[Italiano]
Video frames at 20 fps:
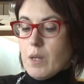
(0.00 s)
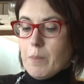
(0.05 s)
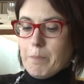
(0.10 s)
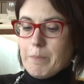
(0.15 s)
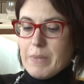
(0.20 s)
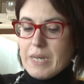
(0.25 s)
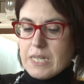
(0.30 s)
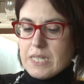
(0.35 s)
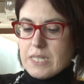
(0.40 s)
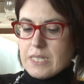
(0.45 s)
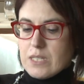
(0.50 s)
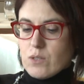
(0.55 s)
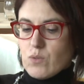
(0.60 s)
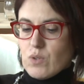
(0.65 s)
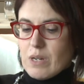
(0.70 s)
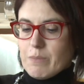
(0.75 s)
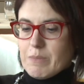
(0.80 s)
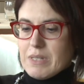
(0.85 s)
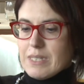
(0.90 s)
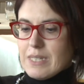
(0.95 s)
Ma eh,
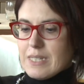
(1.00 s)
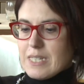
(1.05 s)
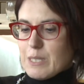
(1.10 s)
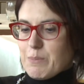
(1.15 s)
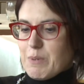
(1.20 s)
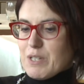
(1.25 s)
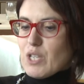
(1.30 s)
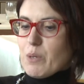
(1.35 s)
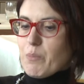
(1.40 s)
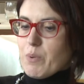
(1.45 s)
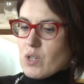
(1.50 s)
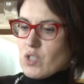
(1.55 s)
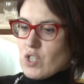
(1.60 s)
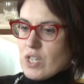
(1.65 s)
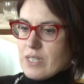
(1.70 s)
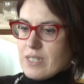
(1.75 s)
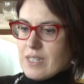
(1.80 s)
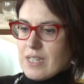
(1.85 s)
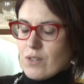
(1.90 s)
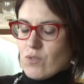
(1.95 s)
sicuramente rispetto ai
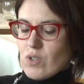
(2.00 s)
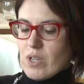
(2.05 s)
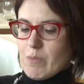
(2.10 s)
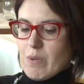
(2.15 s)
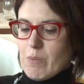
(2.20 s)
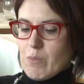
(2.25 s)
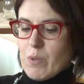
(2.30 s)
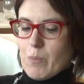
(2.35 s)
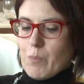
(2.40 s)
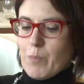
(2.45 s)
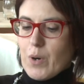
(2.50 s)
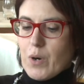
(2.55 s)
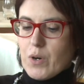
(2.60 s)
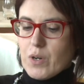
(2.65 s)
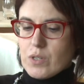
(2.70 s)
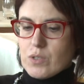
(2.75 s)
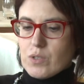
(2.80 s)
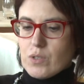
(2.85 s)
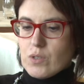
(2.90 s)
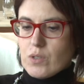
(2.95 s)
progetti che noi abbiamo in
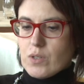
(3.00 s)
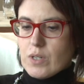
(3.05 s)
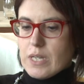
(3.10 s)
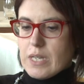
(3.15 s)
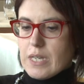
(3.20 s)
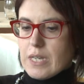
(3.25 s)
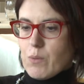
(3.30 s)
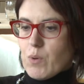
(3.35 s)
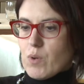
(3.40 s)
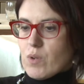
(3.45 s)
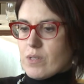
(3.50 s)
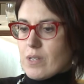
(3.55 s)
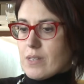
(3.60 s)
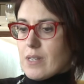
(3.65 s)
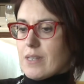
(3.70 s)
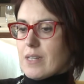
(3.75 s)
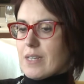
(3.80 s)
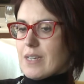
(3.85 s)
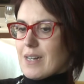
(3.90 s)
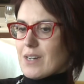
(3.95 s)
porto è eh, quello di
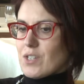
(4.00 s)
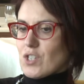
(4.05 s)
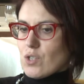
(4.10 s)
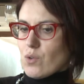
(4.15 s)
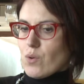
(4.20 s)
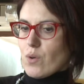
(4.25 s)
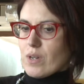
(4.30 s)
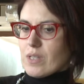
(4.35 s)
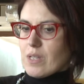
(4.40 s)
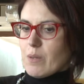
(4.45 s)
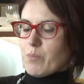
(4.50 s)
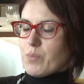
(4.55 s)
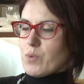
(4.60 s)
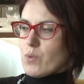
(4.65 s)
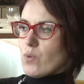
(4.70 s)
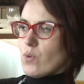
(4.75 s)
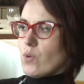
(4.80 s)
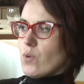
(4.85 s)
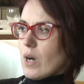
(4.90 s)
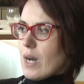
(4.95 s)
dedicarci ancora di
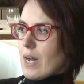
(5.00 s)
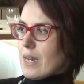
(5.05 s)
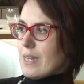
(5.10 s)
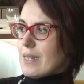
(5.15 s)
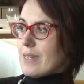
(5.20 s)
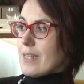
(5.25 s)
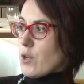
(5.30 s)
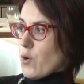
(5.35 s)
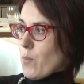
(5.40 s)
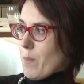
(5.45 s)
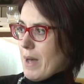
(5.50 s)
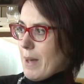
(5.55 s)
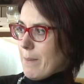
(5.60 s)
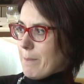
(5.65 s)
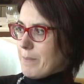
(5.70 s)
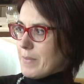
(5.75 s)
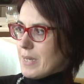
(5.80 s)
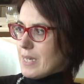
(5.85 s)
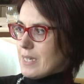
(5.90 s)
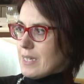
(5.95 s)
più alle
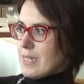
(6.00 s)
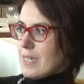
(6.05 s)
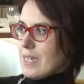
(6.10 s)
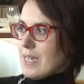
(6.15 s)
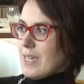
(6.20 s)
neomamme,